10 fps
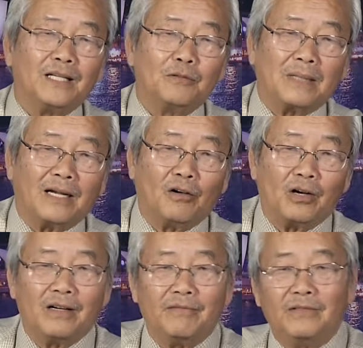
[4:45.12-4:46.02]
khi chúng ta nói
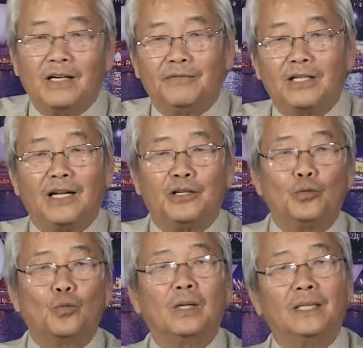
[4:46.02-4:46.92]
đến à, vấn đề
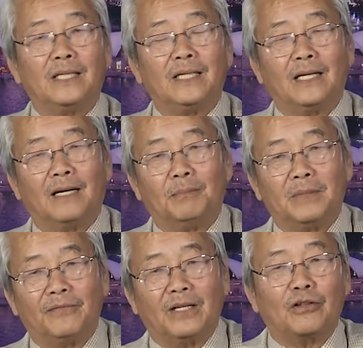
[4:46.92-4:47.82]
Trung Quốc thì à,
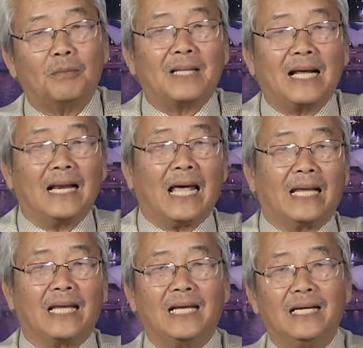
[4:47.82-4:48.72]
mình phải tóm tắt lại
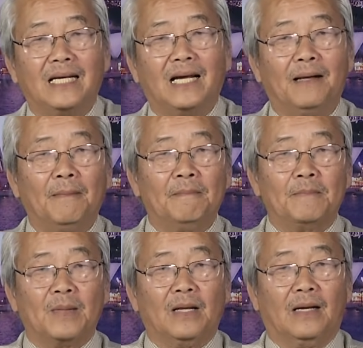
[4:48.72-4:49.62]
cái
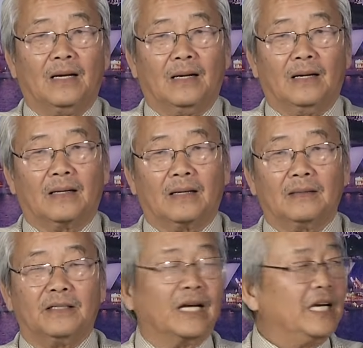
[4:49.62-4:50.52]

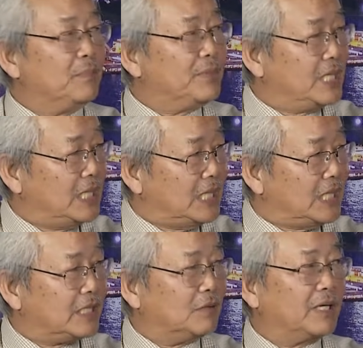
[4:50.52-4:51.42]
những cái điểm chính
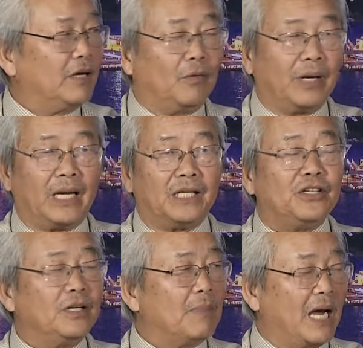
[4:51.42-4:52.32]
ở trong cái hội nghị
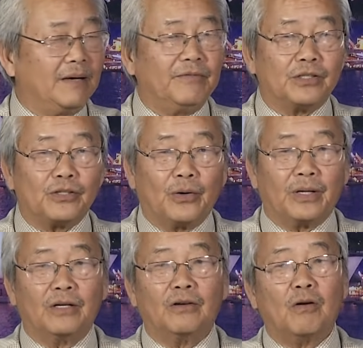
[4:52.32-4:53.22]
G7 vừa rồi
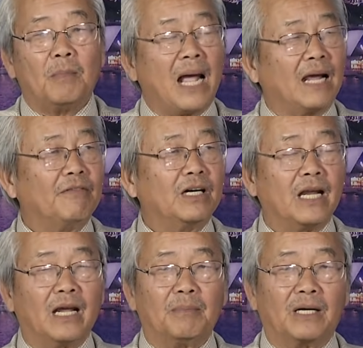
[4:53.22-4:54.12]
nó có ba cái vấn
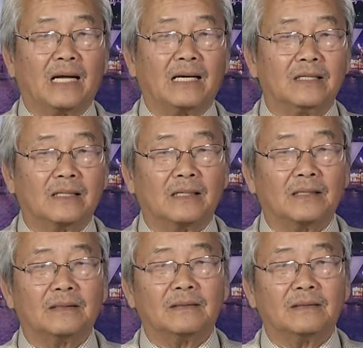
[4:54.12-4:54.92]
đề mà đã được ừ,